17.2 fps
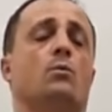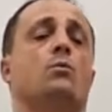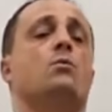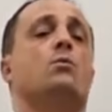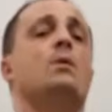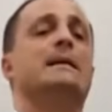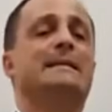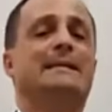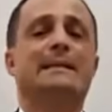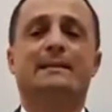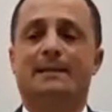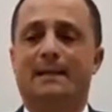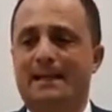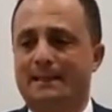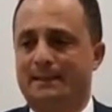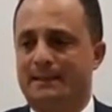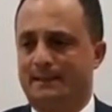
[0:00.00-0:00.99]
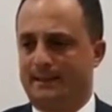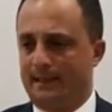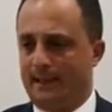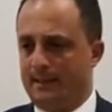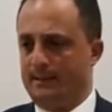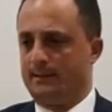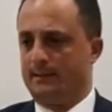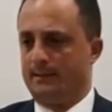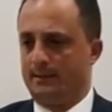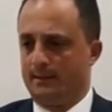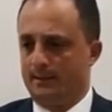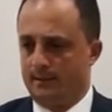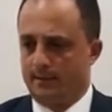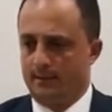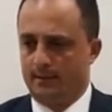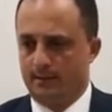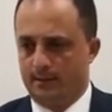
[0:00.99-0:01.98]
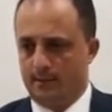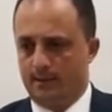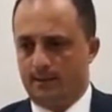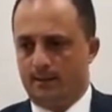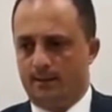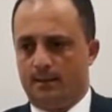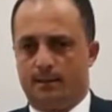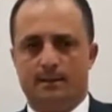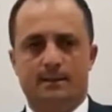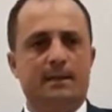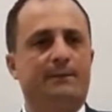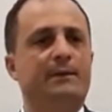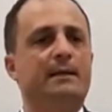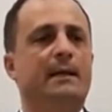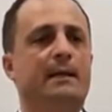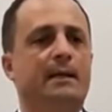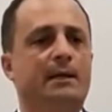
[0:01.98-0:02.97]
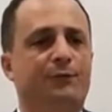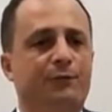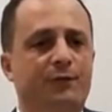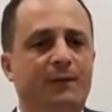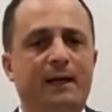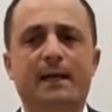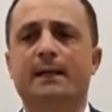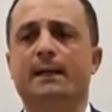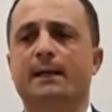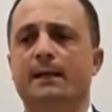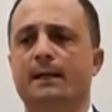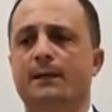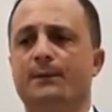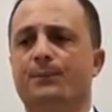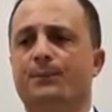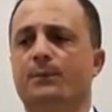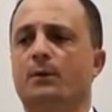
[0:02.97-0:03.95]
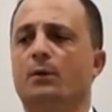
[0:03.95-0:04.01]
Qua si tratta di avere a che fare